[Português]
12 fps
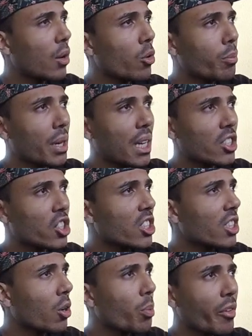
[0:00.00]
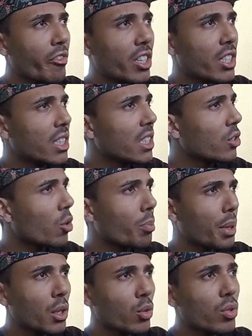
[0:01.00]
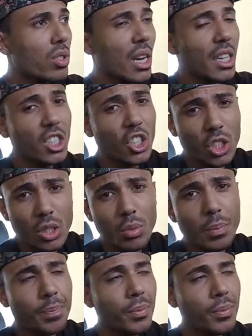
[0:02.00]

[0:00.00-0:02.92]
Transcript: Comprei a tinta, comprei verniz, comprei certinho.